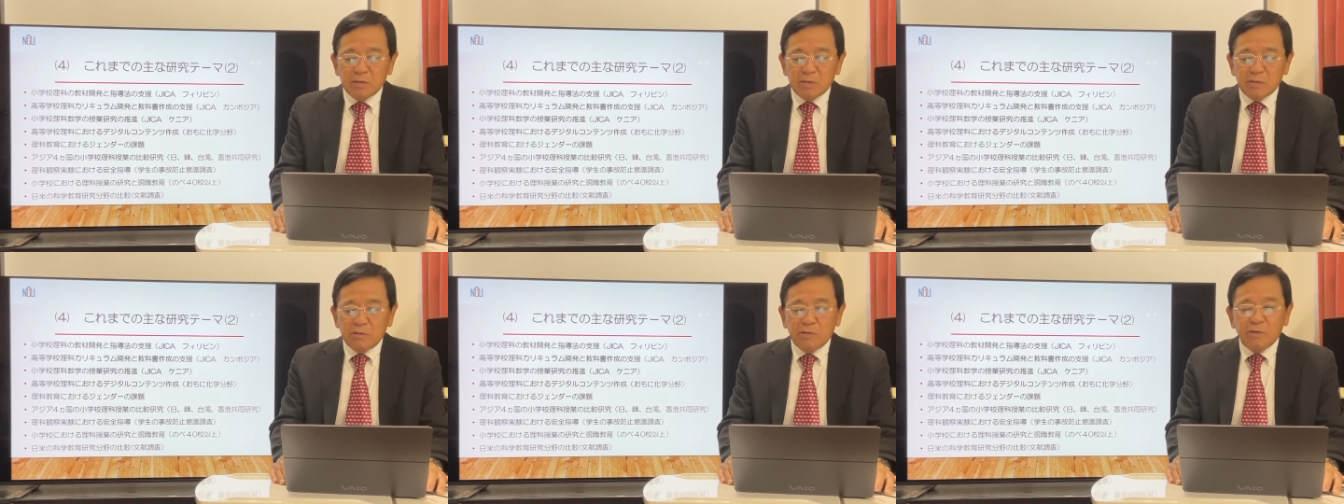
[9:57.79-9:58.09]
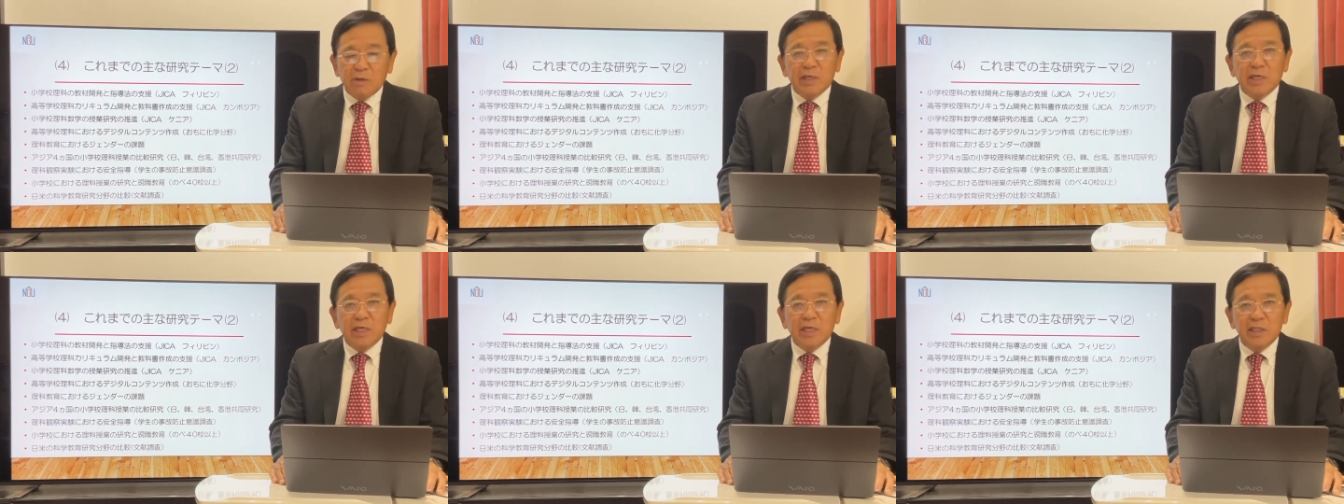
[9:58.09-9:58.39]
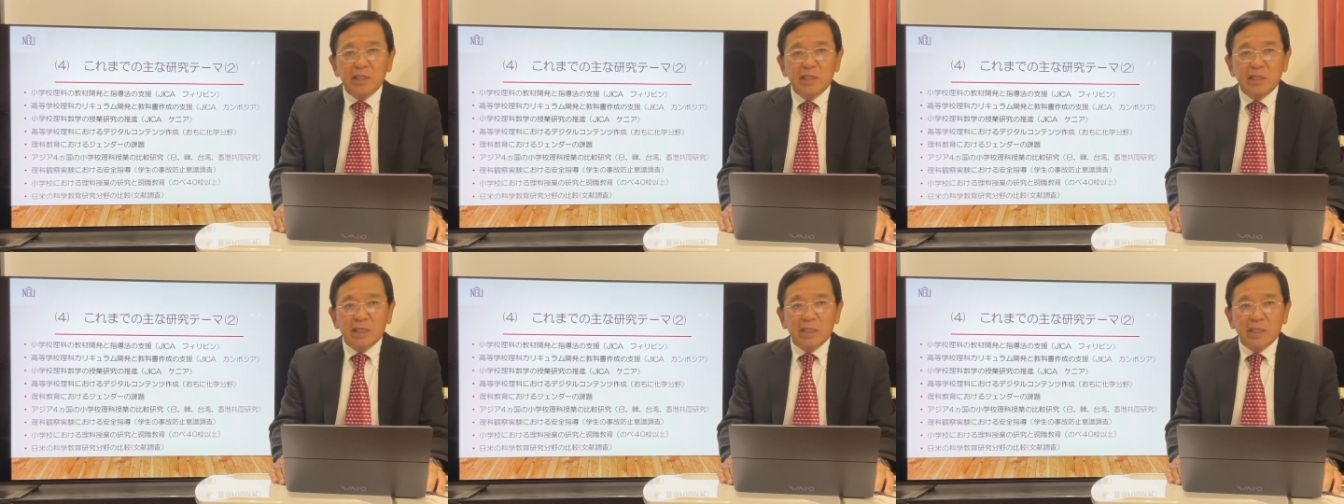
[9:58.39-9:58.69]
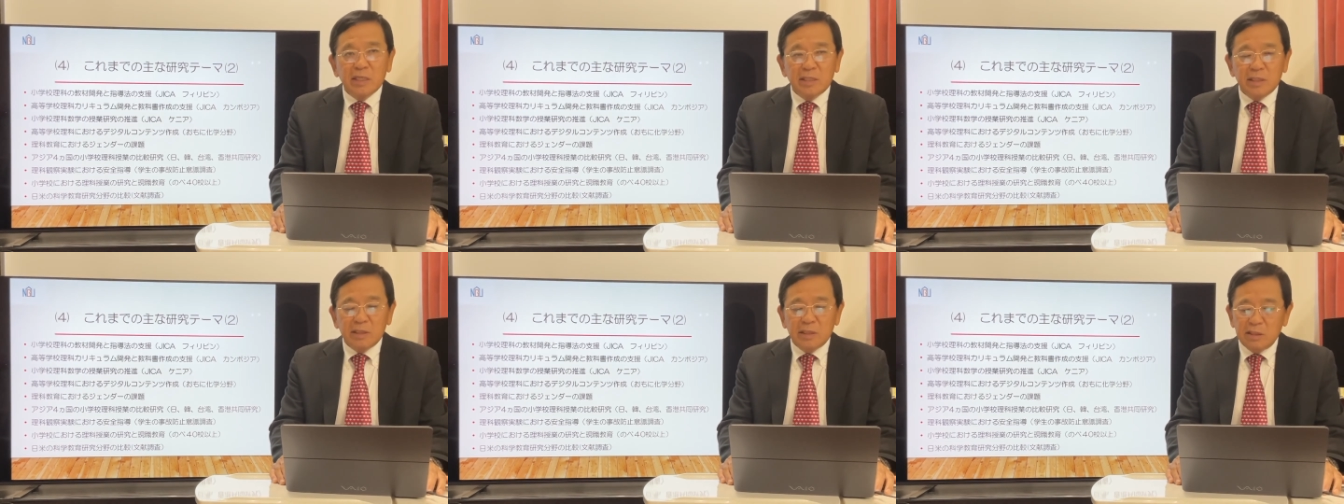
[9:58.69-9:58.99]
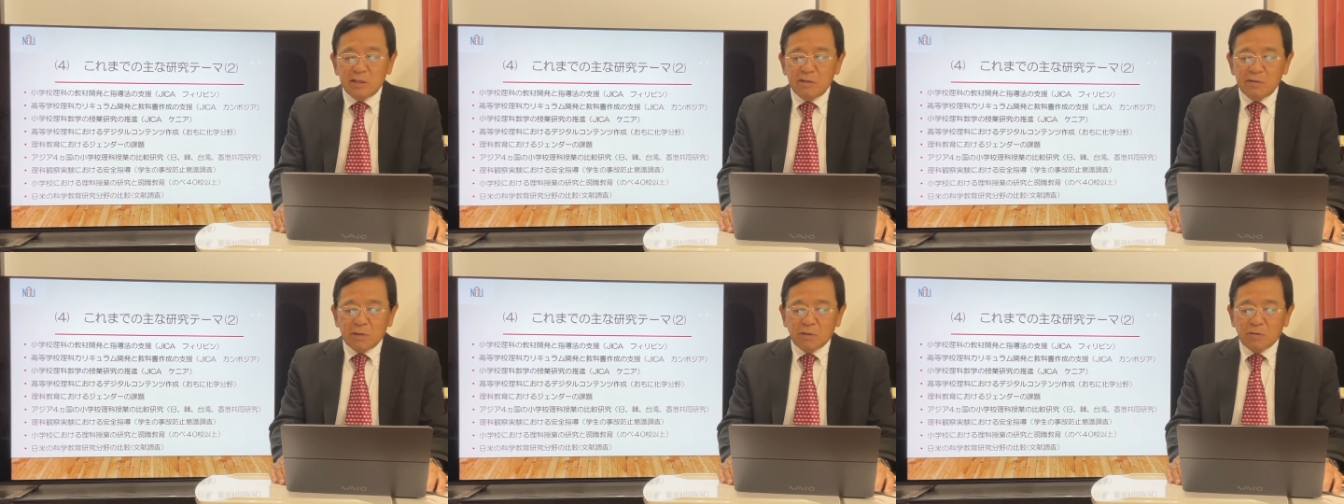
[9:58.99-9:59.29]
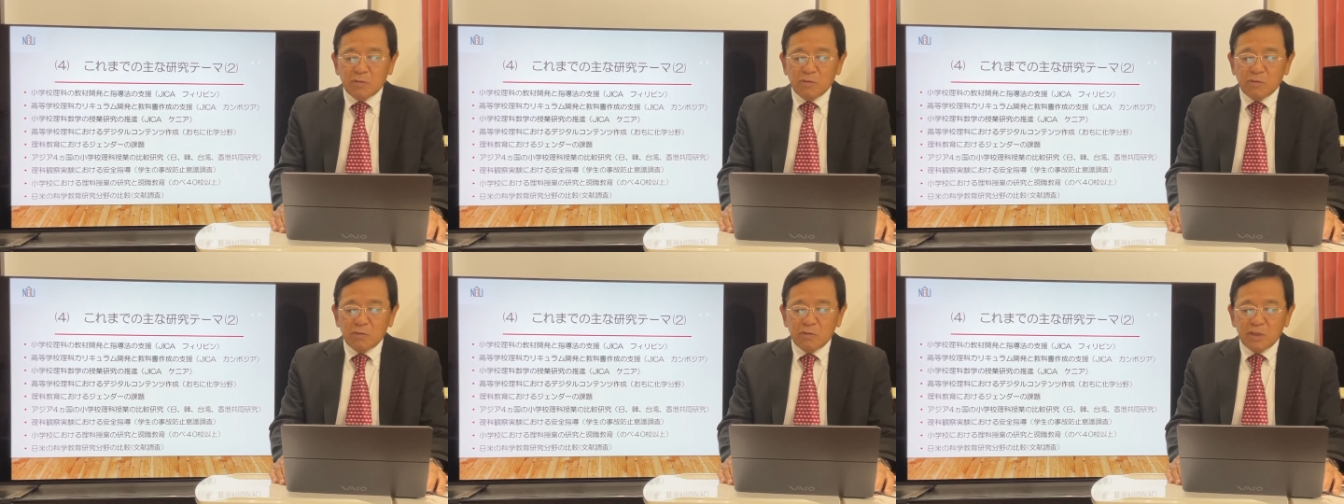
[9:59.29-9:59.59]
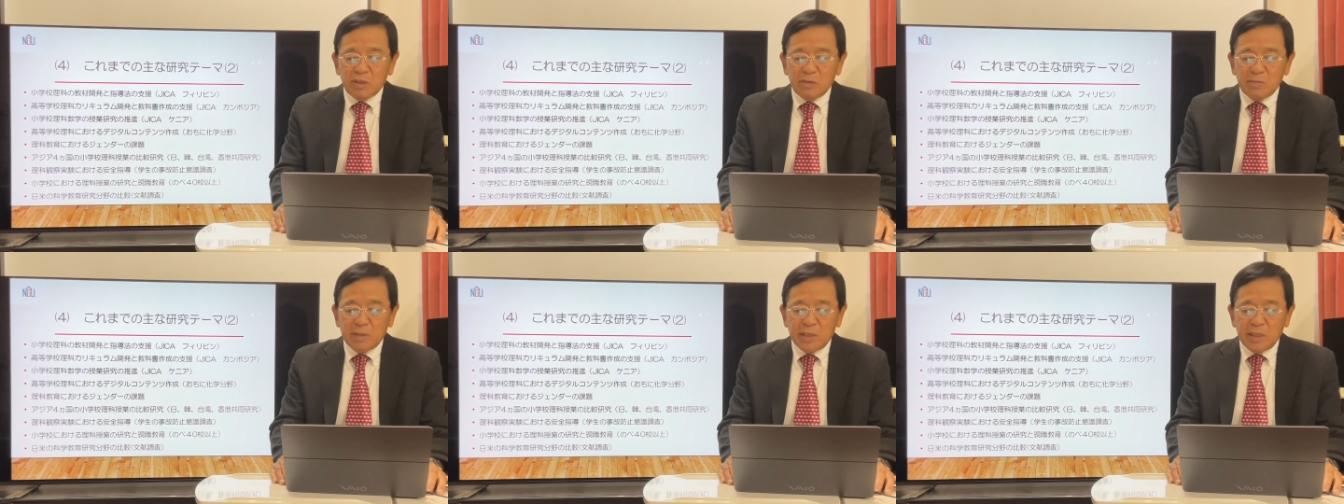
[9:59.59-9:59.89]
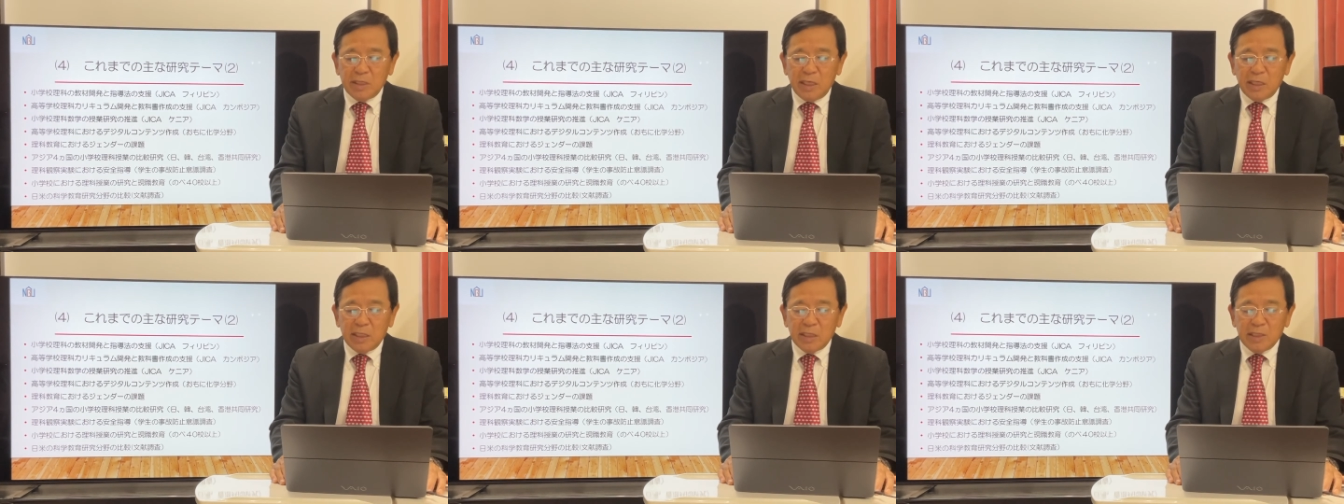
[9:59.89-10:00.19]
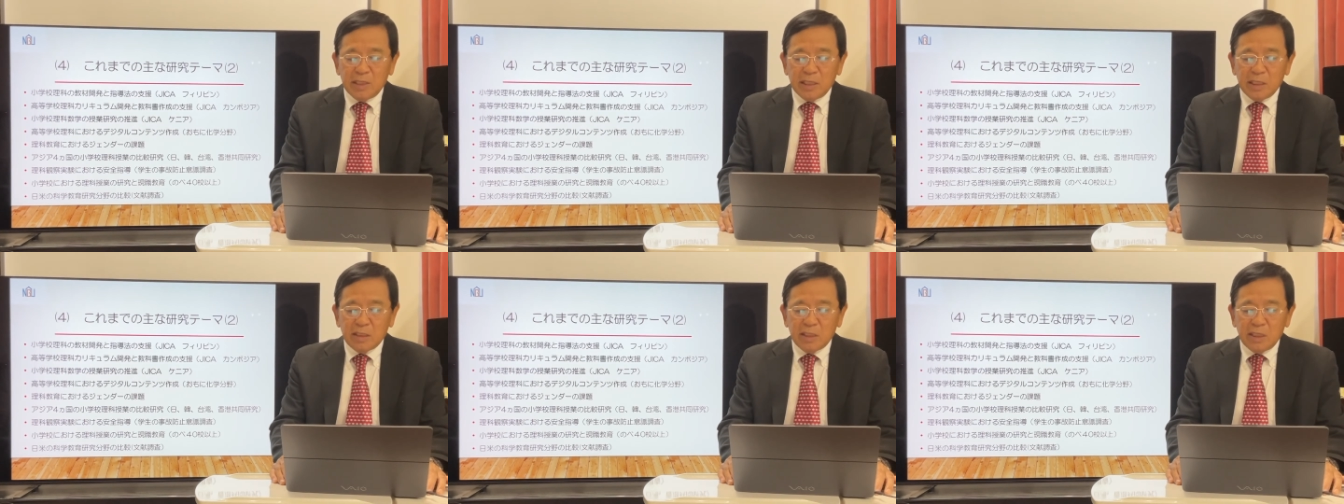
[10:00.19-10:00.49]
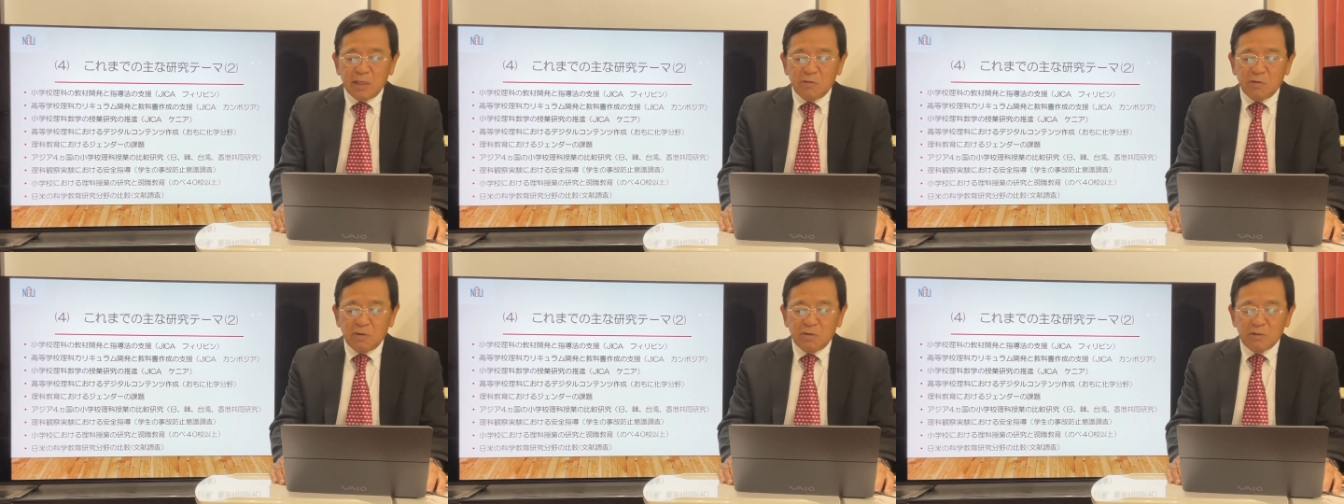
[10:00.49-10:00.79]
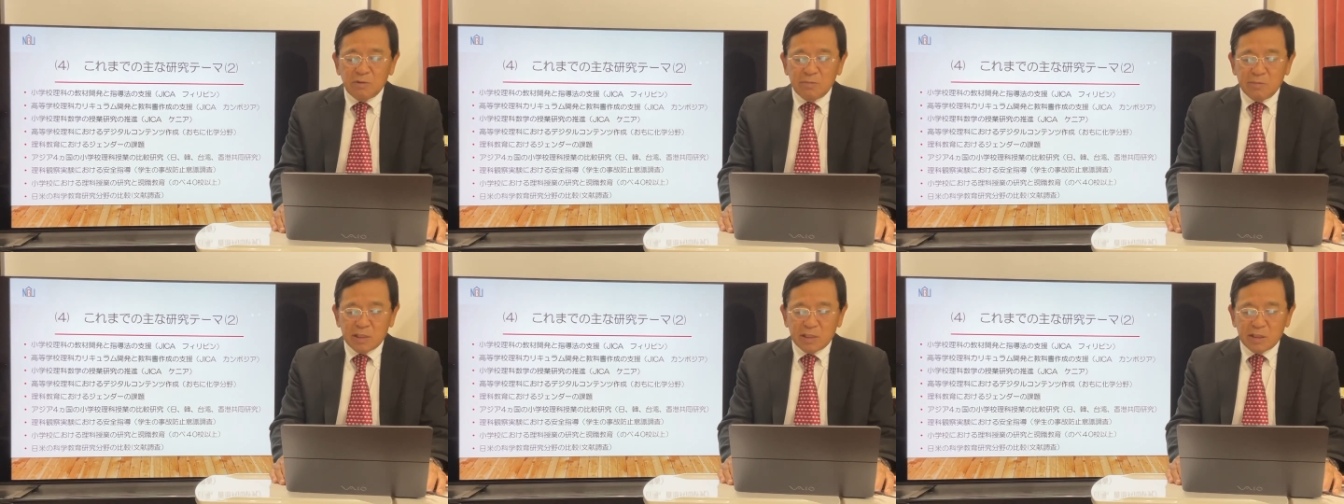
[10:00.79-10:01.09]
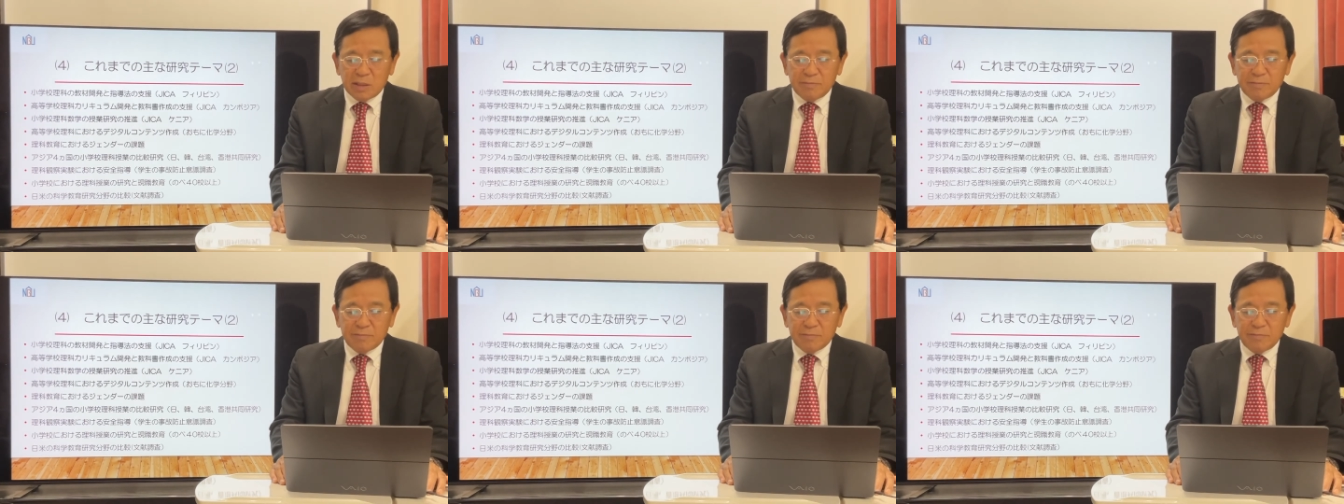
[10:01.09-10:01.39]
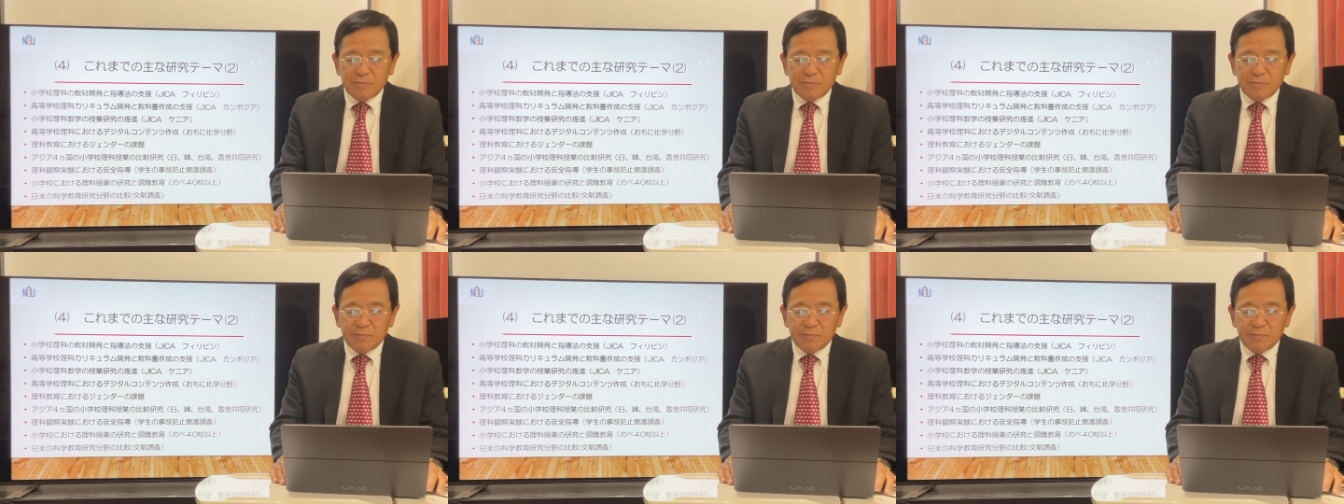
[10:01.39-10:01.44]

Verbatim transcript: これはケニアで実は今年までやっております